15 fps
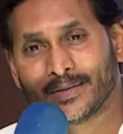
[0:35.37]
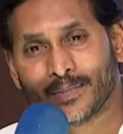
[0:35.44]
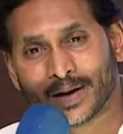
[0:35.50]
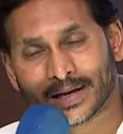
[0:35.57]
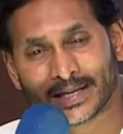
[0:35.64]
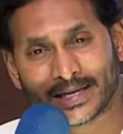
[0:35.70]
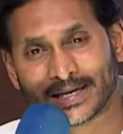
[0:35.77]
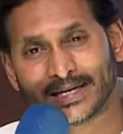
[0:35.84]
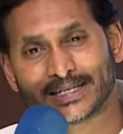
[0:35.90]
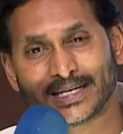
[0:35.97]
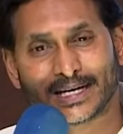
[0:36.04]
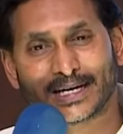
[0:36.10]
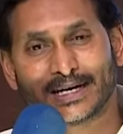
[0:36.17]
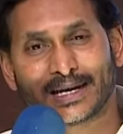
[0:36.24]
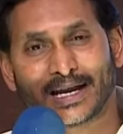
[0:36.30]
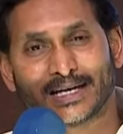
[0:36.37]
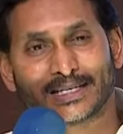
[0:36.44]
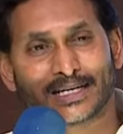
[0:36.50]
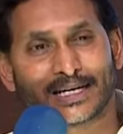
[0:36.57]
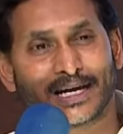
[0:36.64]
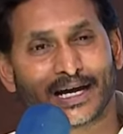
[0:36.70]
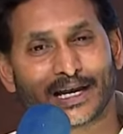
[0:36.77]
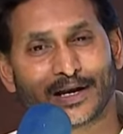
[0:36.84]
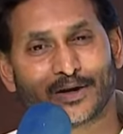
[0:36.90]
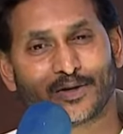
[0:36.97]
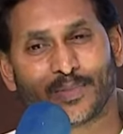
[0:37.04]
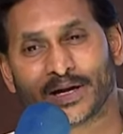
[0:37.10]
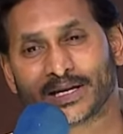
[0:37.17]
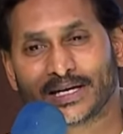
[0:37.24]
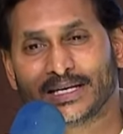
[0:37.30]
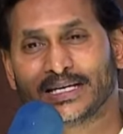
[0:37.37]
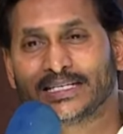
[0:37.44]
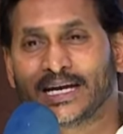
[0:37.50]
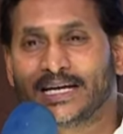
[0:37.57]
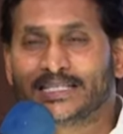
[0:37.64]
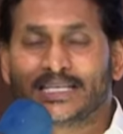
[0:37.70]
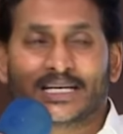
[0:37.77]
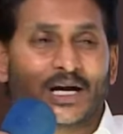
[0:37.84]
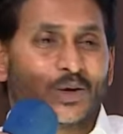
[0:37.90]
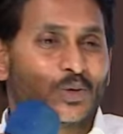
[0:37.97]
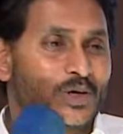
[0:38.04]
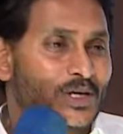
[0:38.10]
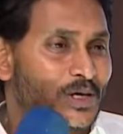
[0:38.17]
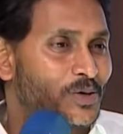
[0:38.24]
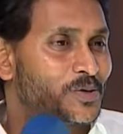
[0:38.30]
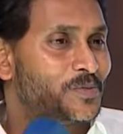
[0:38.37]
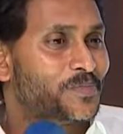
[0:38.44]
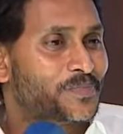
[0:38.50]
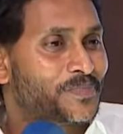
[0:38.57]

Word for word: మరీ జగన్ రాజకీయాలలో మరీ నిజాయితీగా ఉంటాడు